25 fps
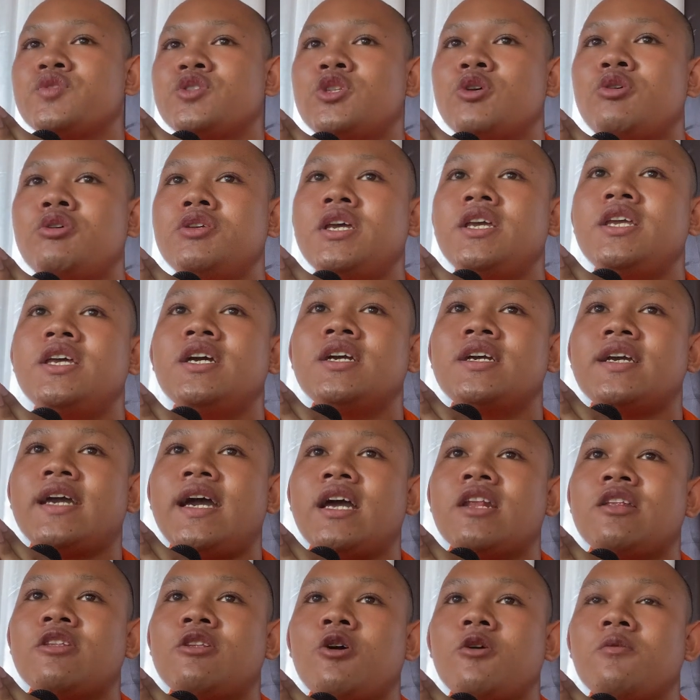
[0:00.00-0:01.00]
Tôi chỉ dân
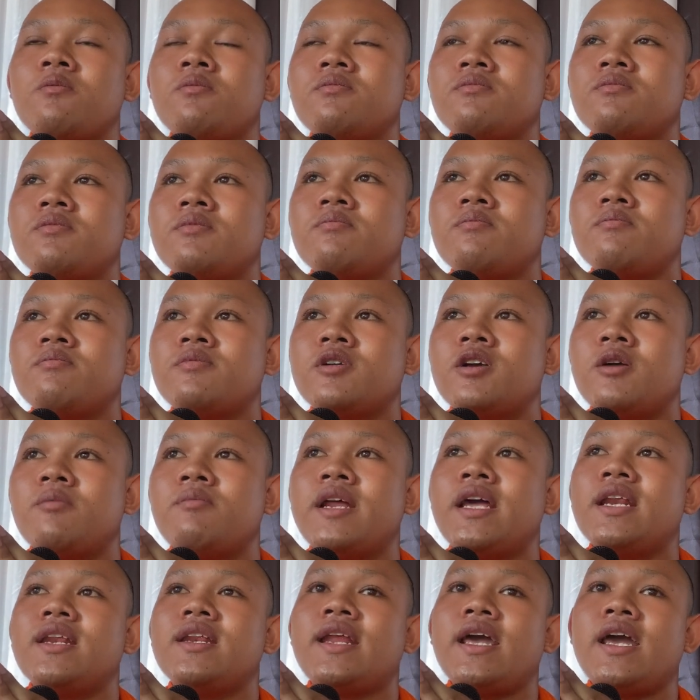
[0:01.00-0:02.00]
cắt tốc. Cũng
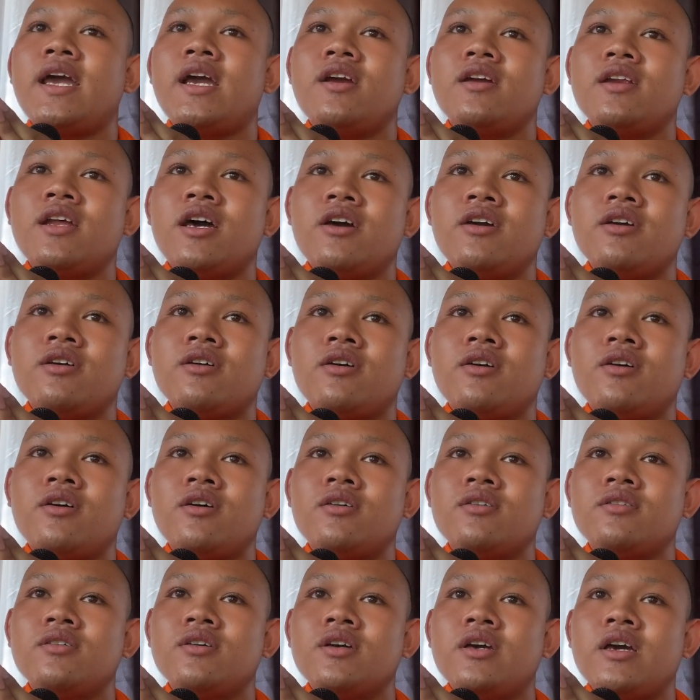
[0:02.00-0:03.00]
bật nà có đói
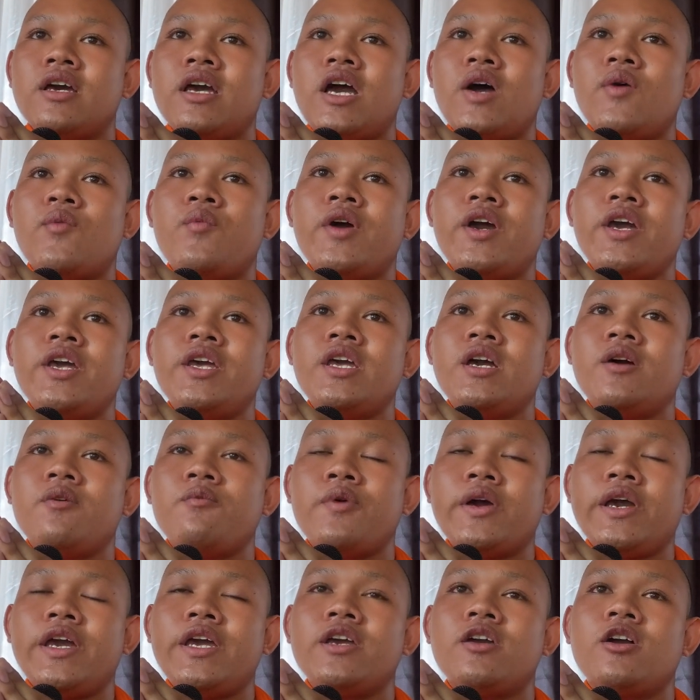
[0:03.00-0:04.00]
có. Ở
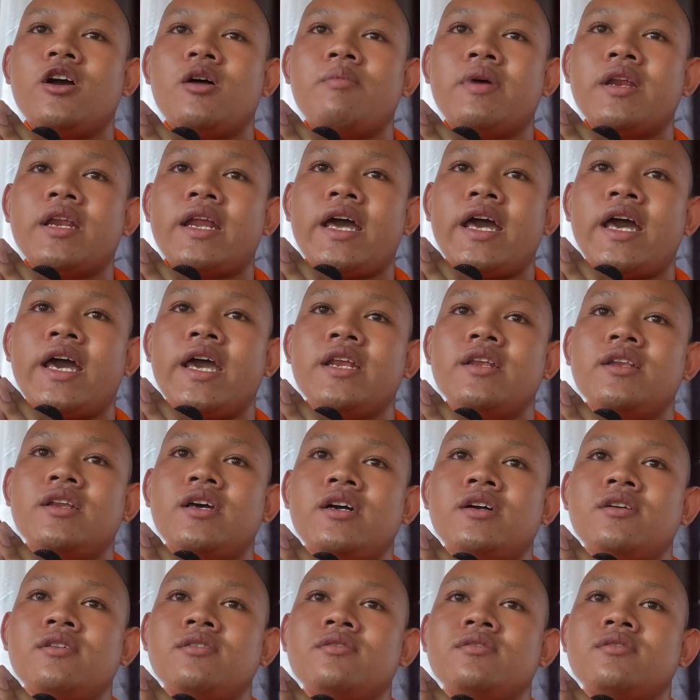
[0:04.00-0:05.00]
vây có mình ai
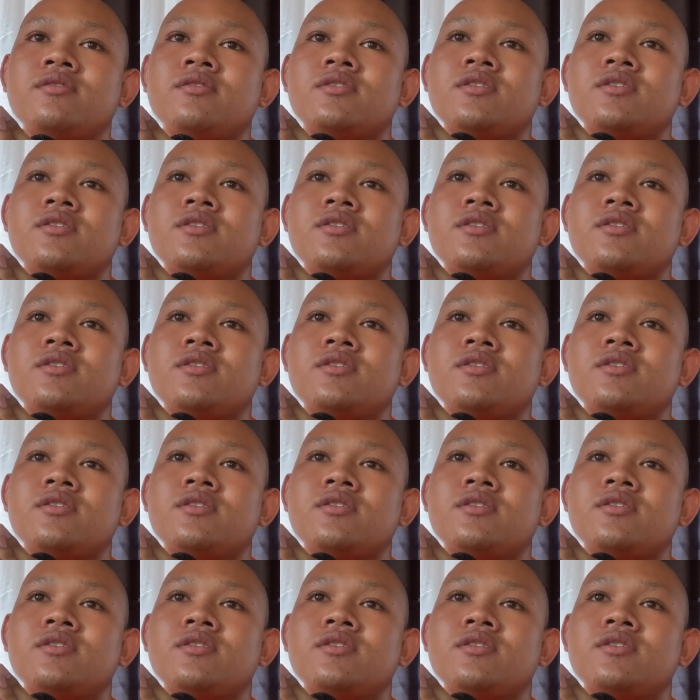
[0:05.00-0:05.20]
nâng.